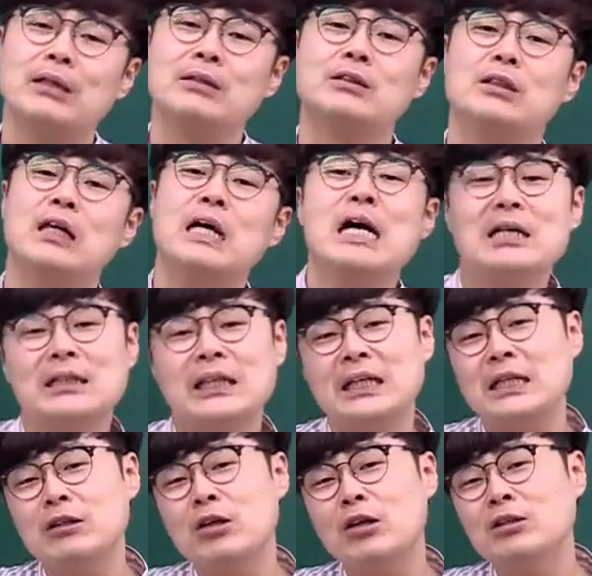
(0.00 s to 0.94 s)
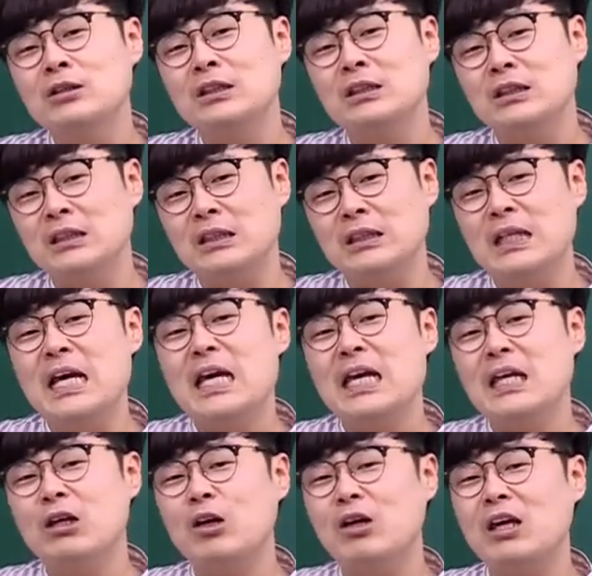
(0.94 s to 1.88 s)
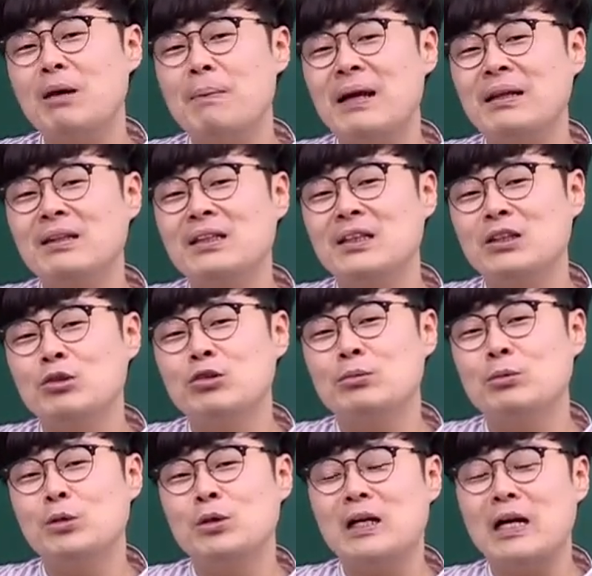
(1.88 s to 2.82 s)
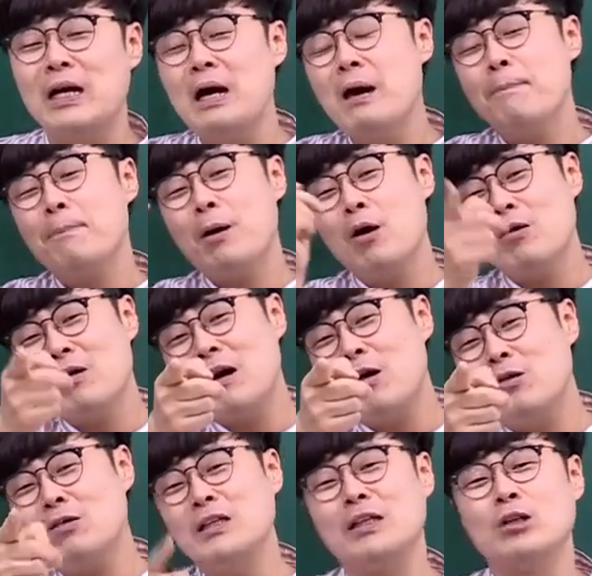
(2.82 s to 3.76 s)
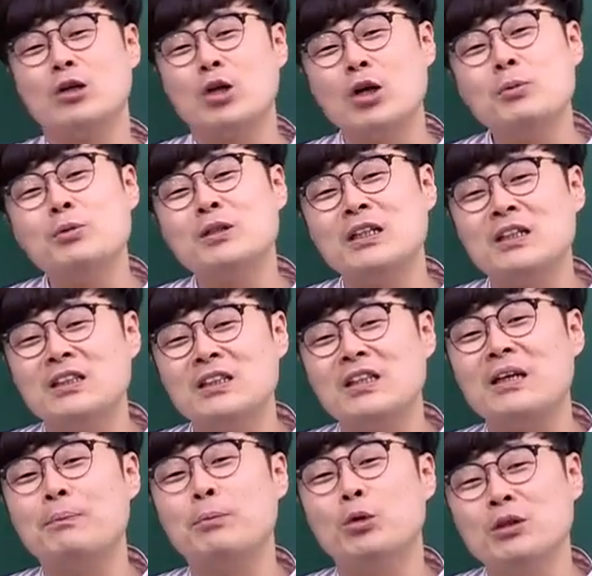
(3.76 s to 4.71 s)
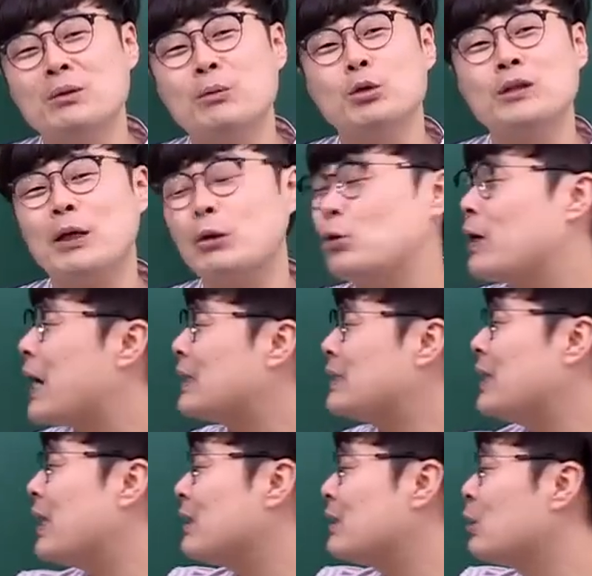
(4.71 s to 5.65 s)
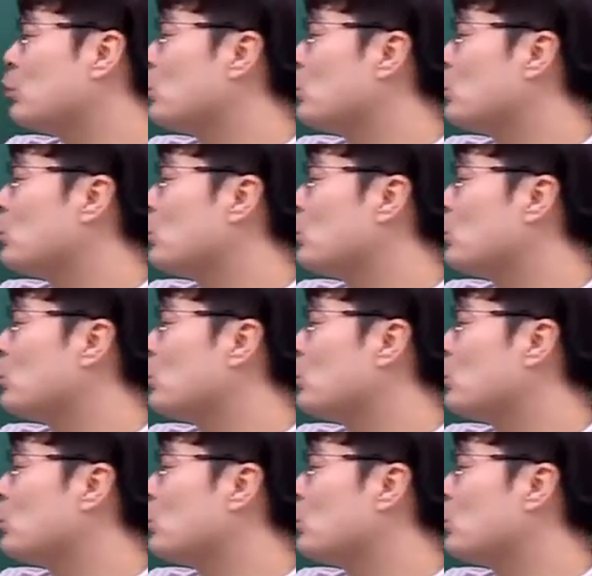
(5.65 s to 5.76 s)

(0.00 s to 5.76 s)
그렇죠? 근데 이 선지를 이렇게 만든 이유는 뭘까? 평가원이 여러분이 그렇게 보지 못하고 가장 같은